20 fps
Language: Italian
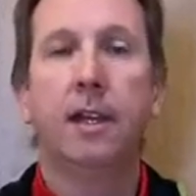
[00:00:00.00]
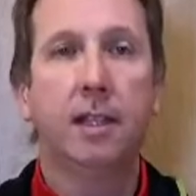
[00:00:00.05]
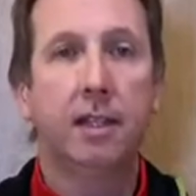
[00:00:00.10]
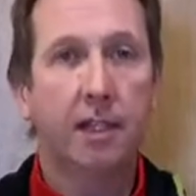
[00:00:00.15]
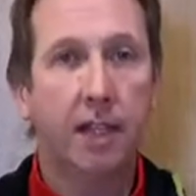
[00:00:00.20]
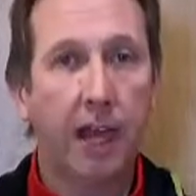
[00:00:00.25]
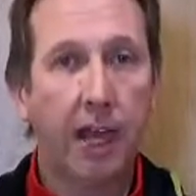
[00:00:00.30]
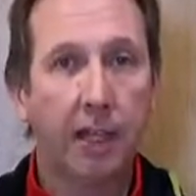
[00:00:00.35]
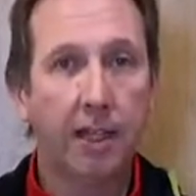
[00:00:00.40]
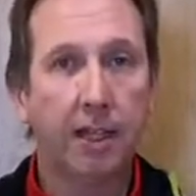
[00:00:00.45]

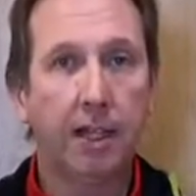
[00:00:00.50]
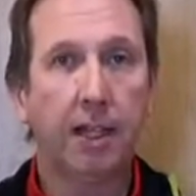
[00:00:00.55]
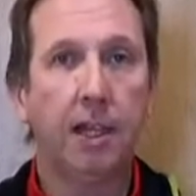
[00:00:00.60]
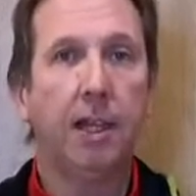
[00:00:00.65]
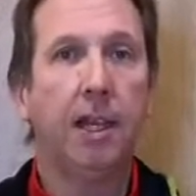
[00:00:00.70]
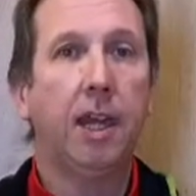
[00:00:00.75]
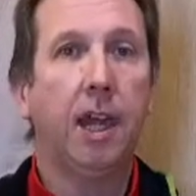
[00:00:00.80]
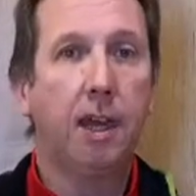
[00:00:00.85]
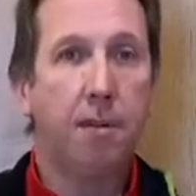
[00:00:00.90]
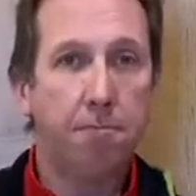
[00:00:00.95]

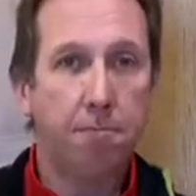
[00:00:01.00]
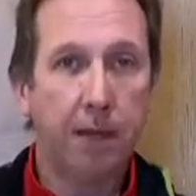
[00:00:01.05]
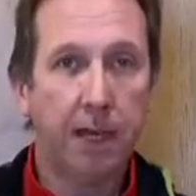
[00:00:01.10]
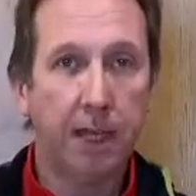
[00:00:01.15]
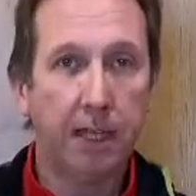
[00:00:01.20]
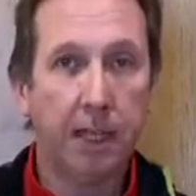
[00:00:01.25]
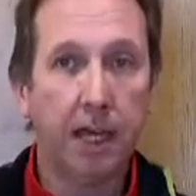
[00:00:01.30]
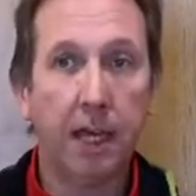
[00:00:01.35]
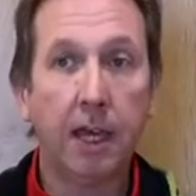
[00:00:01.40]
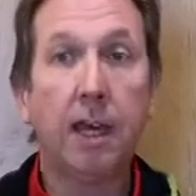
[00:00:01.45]
tendini e
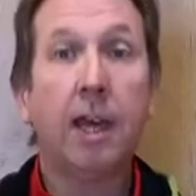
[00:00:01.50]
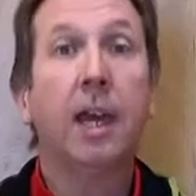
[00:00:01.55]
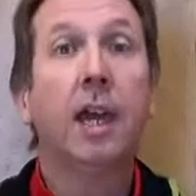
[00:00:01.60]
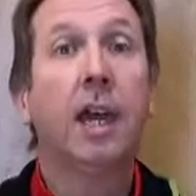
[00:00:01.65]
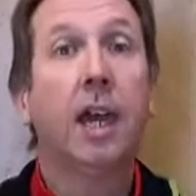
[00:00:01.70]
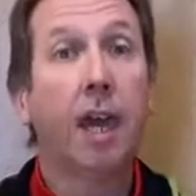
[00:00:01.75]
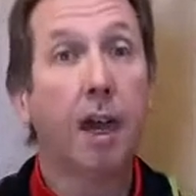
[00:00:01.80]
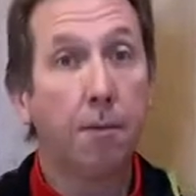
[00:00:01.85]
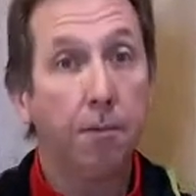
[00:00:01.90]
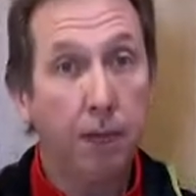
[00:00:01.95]
piede,
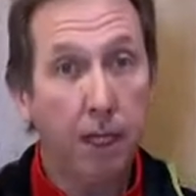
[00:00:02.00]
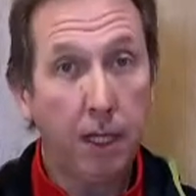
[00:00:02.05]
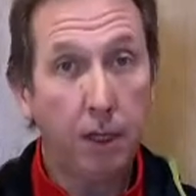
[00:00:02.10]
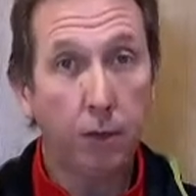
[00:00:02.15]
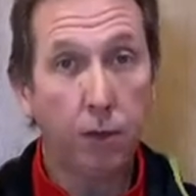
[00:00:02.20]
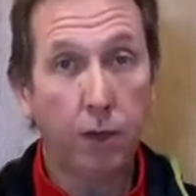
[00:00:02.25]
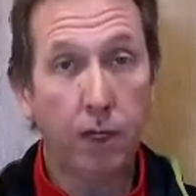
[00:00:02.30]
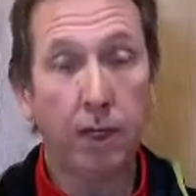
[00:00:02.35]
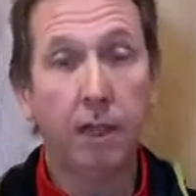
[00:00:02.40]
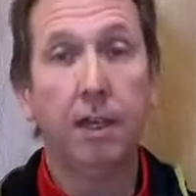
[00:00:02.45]
che
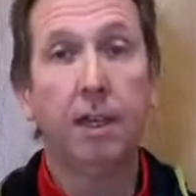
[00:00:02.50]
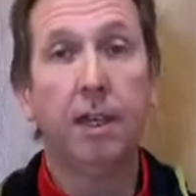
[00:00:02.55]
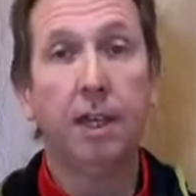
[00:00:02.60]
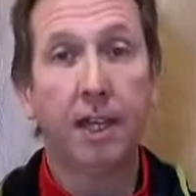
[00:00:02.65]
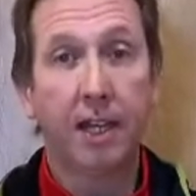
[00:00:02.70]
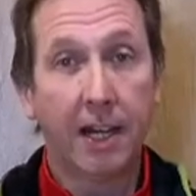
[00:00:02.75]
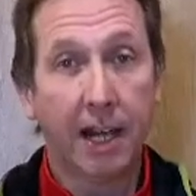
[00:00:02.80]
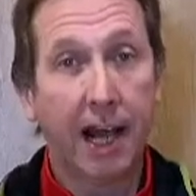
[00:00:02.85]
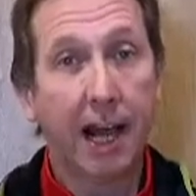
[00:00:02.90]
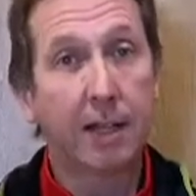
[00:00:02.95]
abitui il
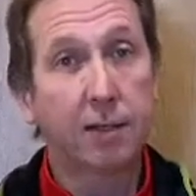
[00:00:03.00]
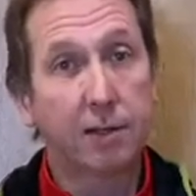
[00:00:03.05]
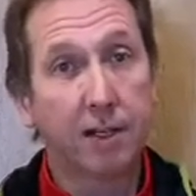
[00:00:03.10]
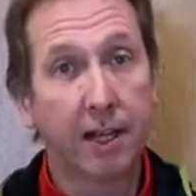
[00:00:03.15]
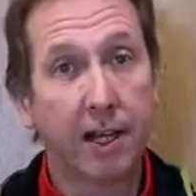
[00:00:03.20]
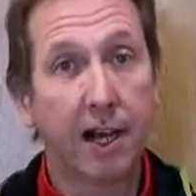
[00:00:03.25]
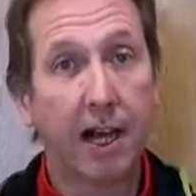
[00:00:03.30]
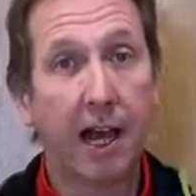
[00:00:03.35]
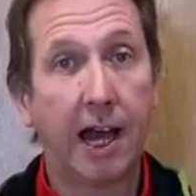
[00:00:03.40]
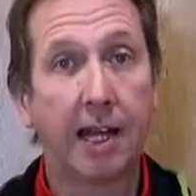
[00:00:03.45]
ragazzo e la
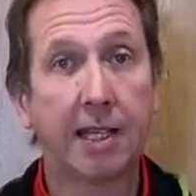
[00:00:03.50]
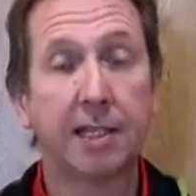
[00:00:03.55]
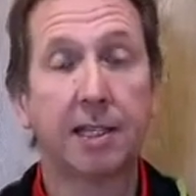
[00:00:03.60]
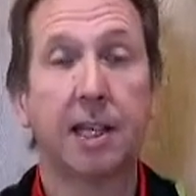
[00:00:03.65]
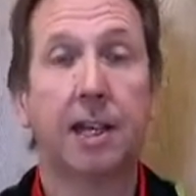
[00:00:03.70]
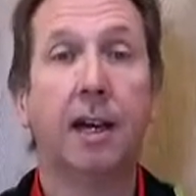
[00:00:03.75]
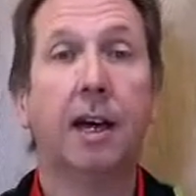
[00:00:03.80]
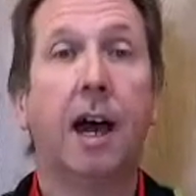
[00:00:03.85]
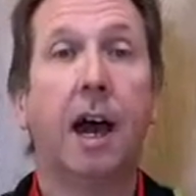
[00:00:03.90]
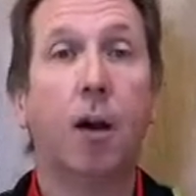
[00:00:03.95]

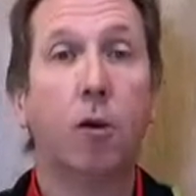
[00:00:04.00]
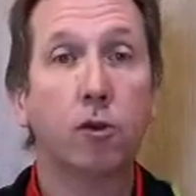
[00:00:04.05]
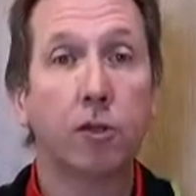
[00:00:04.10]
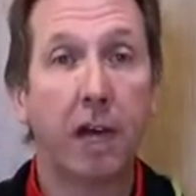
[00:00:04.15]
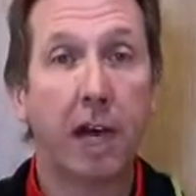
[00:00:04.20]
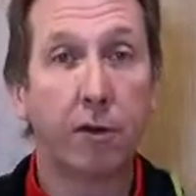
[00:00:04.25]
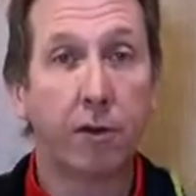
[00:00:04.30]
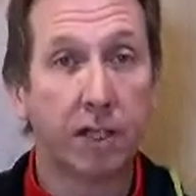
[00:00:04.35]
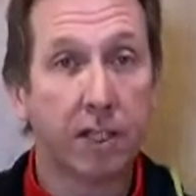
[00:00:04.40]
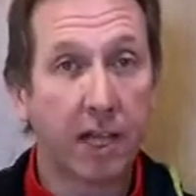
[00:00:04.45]
ragazza a usare
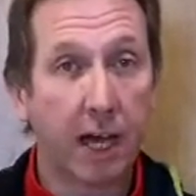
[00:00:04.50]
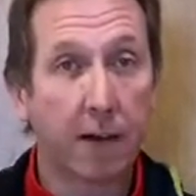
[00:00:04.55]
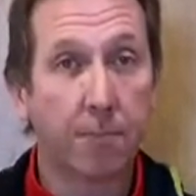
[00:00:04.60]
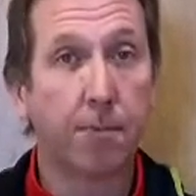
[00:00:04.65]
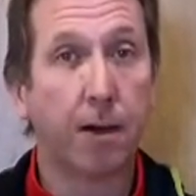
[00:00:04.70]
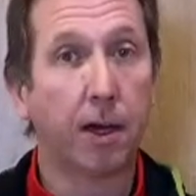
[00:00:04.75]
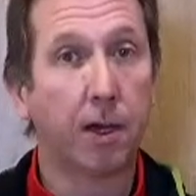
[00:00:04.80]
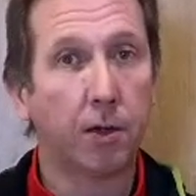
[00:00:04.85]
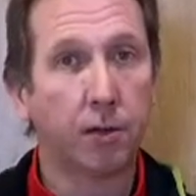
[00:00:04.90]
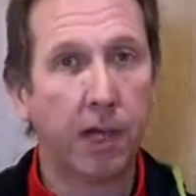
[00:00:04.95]
una scarpa
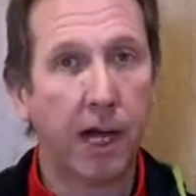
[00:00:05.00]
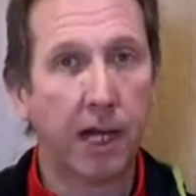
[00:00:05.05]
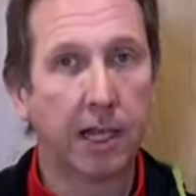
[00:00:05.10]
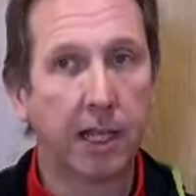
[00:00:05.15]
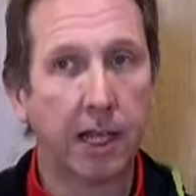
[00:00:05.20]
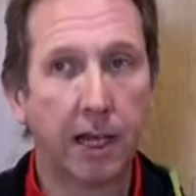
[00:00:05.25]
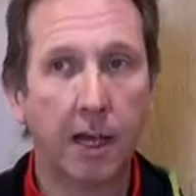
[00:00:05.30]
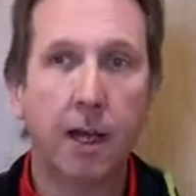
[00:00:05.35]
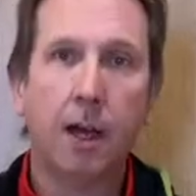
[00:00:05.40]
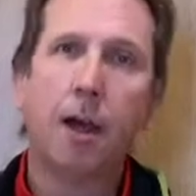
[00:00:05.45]

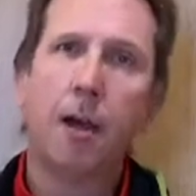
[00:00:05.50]
chiodata,